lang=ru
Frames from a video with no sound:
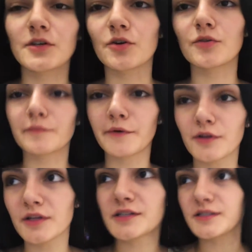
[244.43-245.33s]
Закон
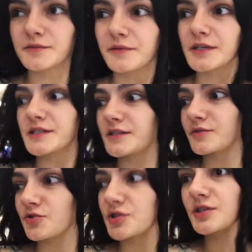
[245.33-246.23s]
подлости.
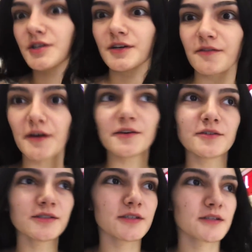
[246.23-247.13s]
магазин уже
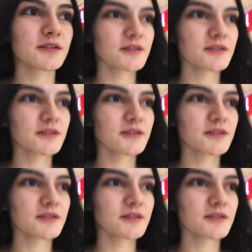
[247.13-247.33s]
закрывается